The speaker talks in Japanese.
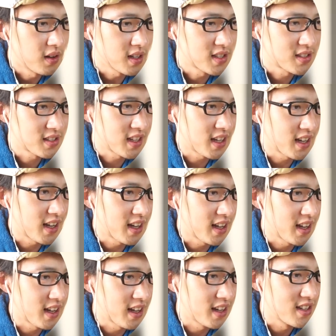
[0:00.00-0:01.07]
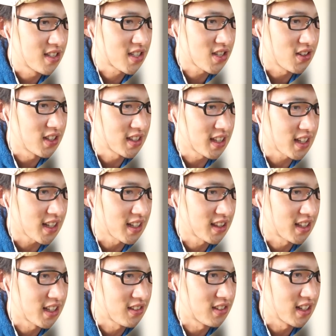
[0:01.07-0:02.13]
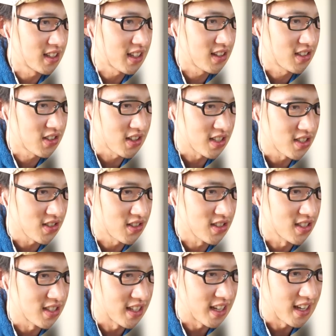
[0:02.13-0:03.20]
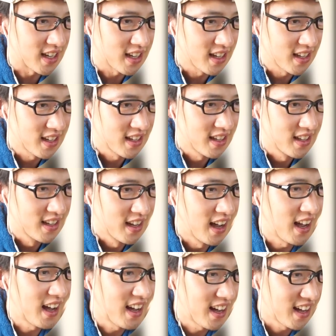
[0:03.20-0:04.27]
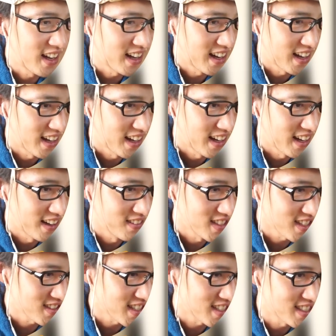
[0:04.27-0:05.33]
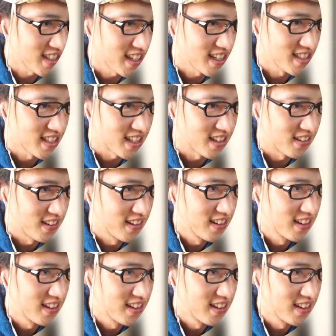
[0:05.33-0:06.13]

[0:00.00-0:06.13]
あ、すげえ一緒に戦ってくれてる人が超強え。めちゃくちゃ強えんすけど。